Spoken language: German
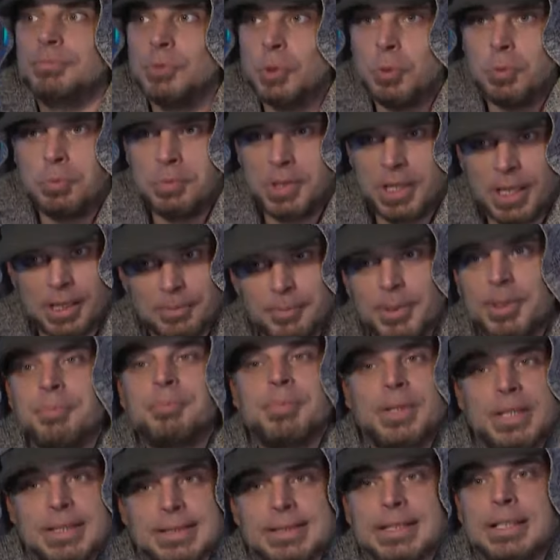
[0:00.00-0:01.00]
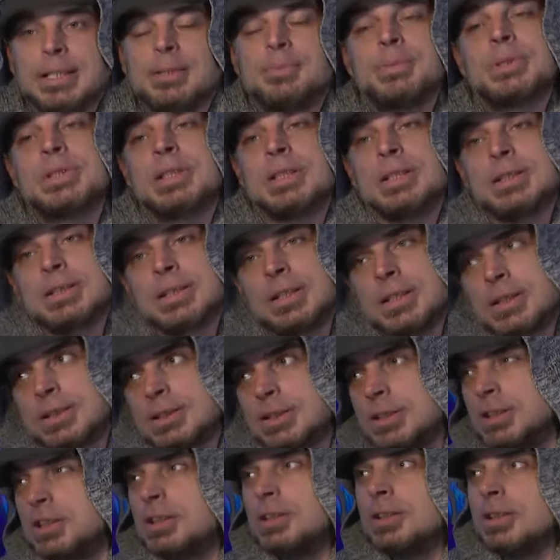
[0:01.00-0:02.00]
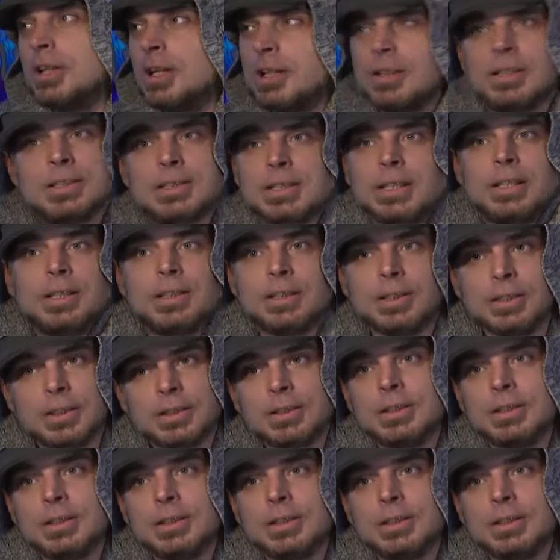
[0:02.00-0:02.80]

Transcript: Umgang mit mir selbst, es hat sich alles geändert